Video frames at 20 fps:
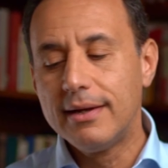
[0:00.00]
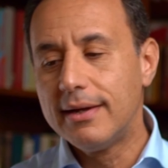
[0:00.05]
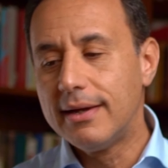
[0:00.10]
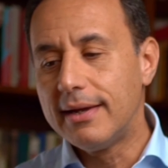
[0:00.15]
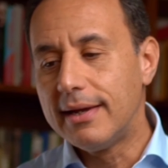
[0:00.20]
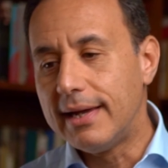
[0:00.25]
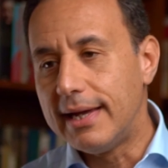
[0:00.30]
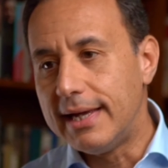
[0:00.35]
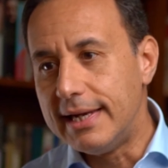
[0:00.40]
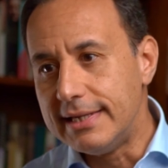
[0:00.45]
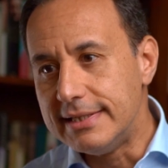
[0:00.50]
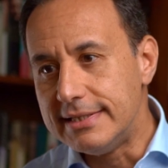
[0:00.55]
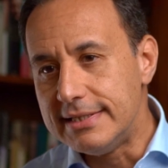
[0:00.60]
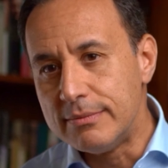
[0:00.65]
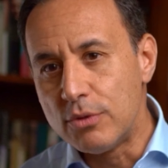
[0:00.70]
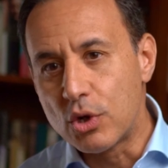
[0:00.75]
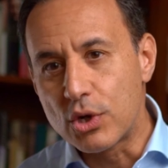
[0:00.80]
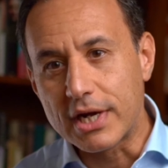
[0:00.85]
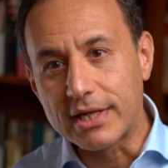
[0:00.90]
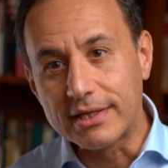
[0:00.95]

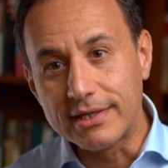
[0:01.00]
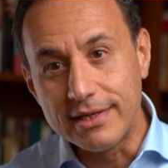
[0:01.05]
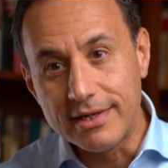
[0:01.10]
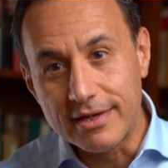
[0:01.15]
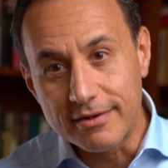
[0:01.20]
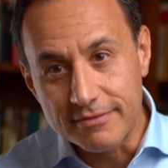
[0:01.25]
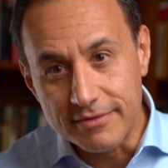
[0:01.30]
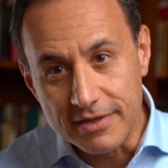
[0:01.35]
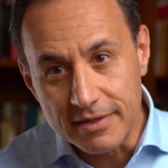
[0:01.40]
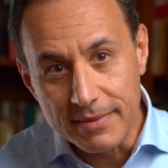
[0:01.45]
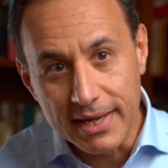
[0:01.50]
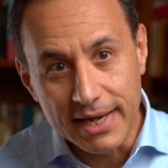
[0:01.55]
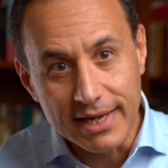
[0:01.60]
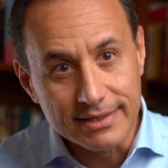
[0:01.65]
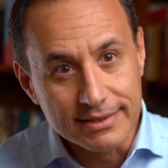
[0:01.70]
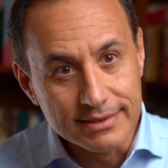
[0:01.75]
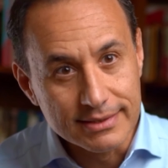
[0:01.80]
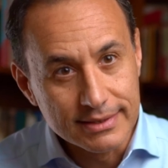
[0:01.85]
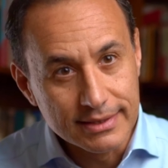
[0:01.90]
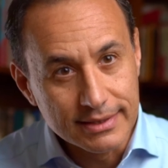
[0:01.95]
الديمقراطيه في بلد
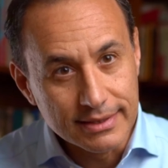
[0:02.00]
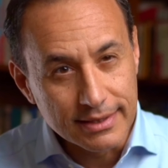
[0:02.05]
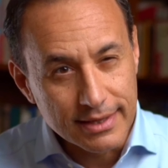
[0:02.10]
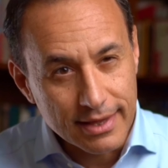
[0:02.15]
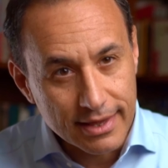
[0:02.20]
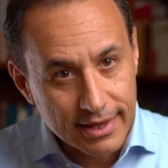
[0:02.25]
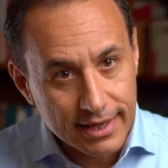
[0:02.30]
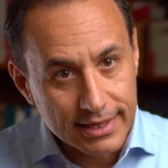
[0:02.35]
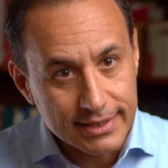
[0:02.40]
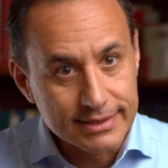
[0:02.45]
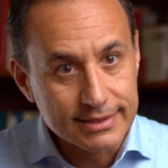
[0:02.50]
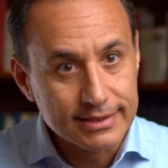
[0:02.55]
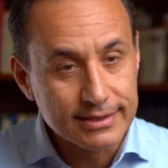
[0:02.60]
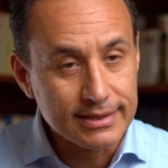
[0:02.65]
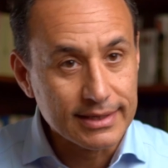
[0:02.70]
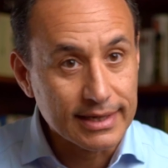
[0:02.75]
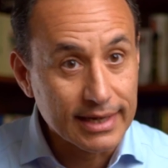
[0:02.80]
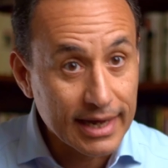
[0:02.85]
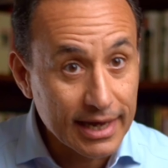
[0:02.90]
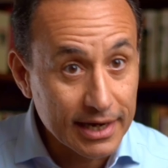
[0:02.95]
ذات
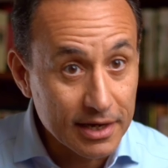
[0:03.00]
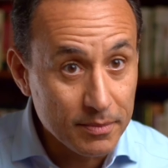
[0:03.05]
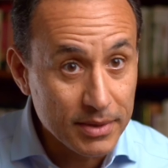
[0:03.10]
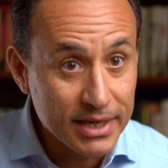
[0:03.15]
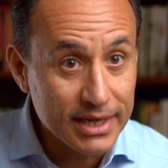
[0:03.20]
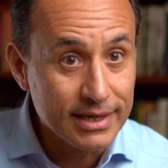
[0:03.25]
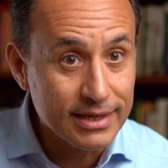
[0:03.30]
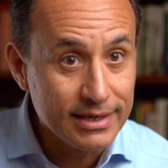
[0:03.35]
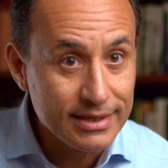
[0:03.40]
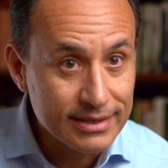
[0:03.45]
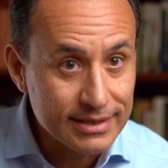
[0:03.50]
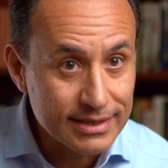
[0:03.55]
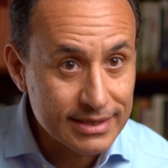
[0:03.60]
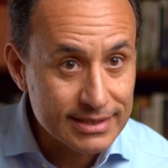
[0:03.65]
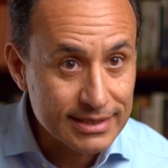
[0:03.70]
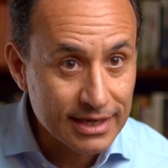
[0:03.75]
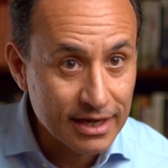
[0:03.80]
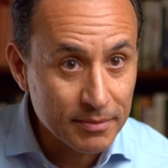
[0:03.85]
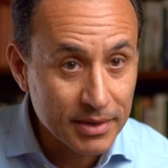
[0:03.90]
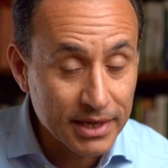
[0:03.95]
غالبيه
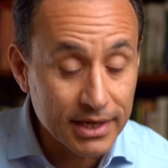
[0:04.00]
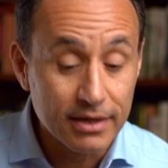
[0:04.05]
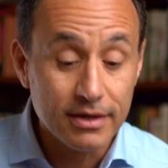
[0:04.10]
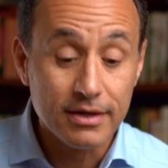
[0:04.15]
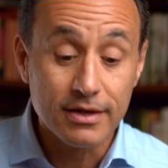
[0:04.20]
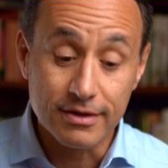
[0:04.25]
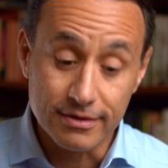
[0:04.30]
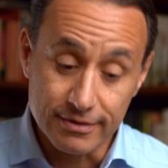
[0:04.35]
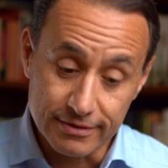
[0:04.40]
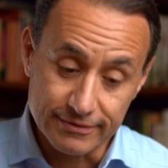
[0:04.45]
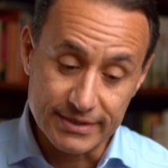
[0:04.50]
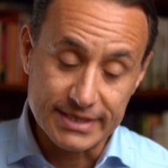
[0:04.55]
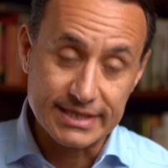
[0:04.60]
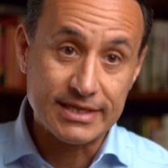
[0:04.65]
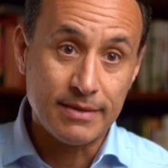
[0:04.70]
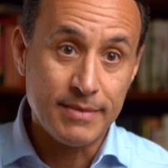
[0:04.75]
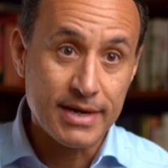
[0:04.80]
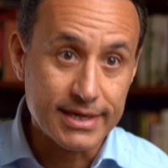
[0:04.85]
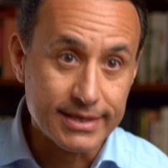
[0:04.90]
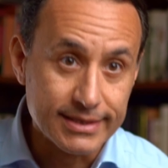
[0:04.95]
اسلاميه
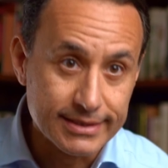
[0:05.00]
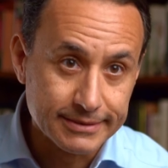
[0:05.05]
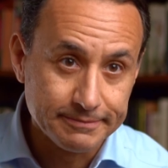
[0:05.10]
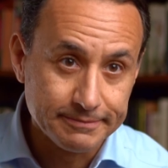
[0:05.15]
فاستمرت